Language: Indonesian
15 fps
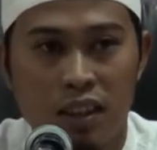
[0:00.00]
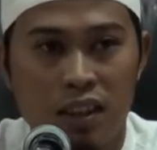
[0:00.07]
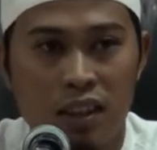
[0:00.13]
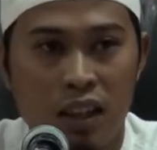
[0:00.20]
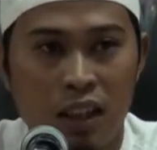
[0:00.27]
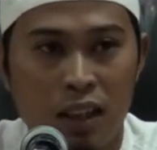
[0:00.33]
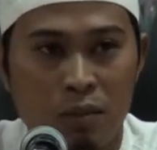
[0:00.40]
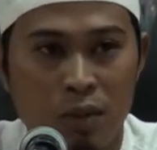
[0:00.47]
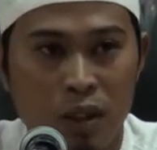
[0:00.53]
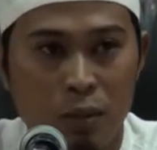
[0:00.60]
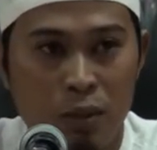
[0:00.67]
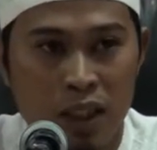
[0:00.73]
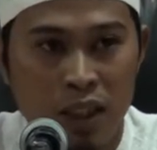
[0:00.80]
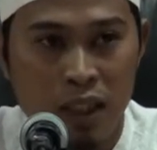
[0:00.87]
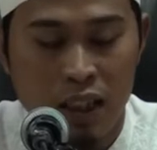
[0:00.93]
dalam
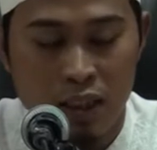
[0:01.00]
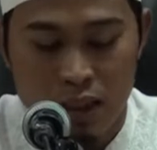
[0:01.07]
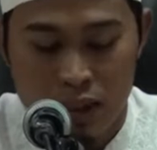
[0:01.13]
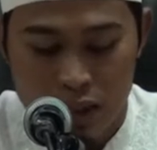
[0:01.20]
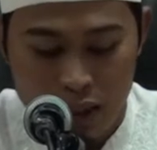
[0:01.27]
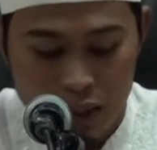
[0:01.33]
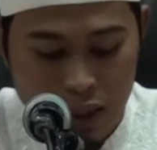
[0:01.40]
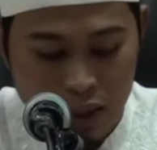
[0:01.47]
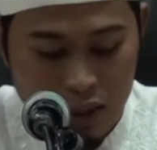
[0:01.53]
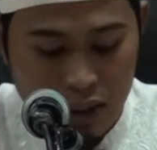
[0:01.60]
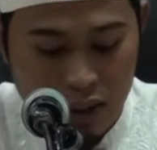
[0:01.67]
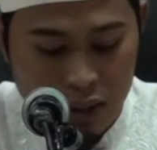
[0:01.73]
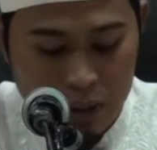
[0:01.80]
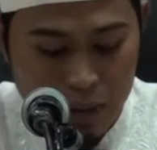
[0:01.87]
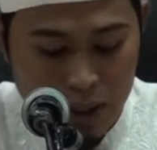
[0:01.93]
kebaikan dan
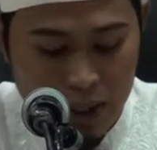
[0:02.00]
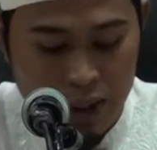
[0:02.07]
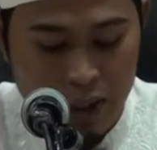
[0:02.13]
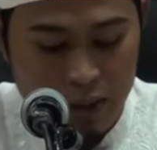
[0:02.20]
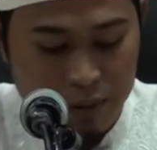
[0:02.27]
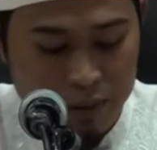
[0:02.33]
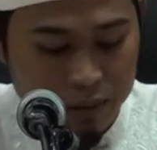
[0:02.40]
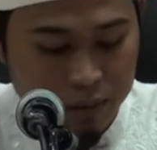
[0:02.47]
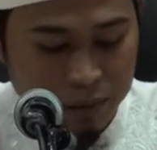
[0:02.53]
ketaatan kepadanya.